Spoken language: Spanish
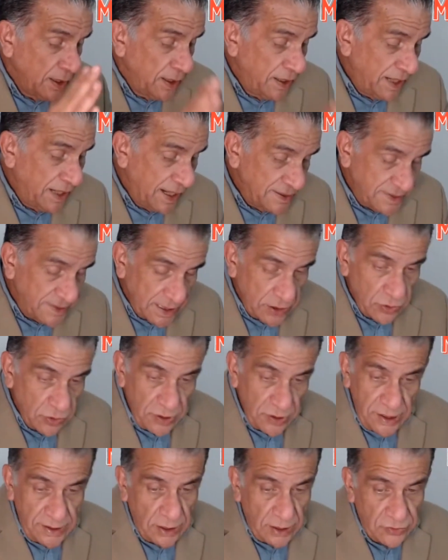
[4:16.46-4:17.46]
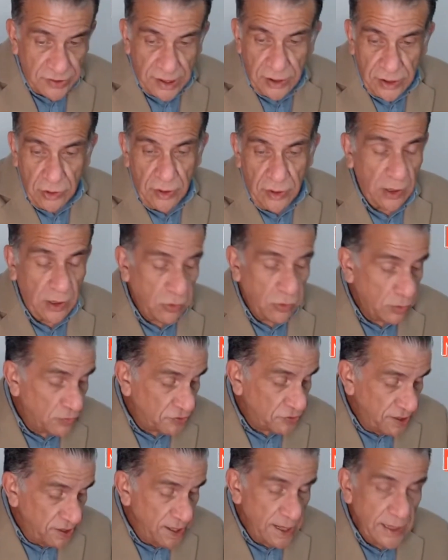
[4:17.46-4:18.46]
la señorita o señora,
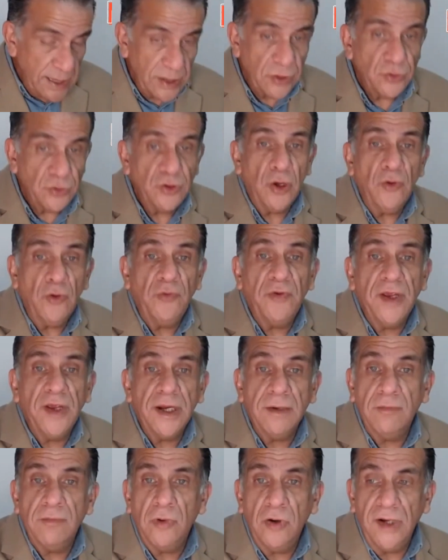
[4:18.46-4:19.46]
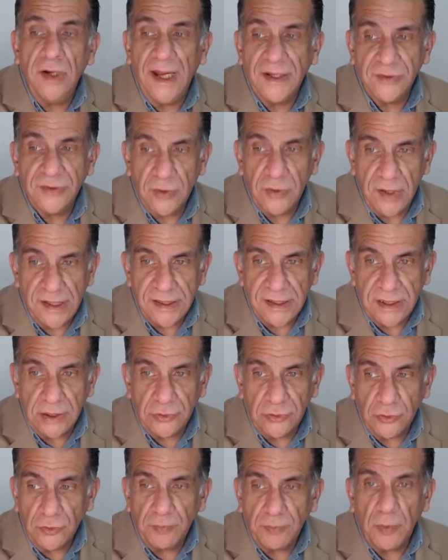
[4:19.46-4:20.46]
como sea, no firmó la
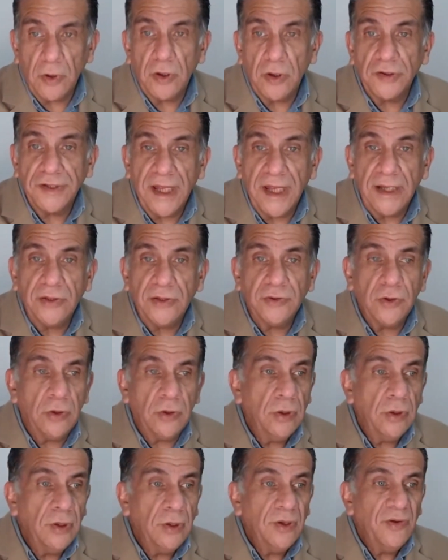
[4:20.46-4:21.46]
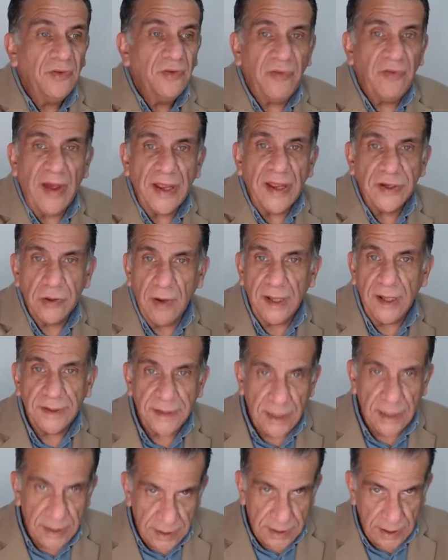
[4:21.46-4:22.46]
solicitud, por lo tanto, falló
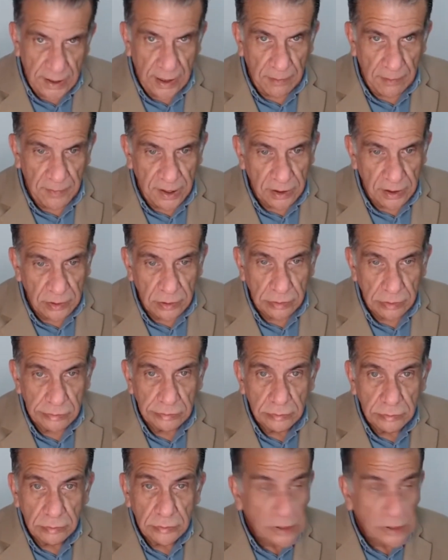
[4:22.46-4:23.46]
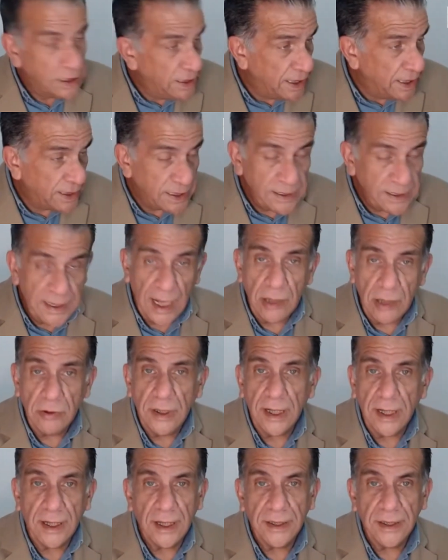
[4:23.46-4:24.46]
ante el reglamento. Y le
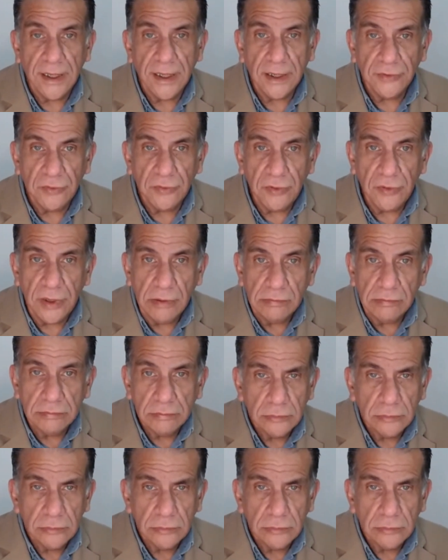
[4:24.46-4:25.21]
quitaron la candidatura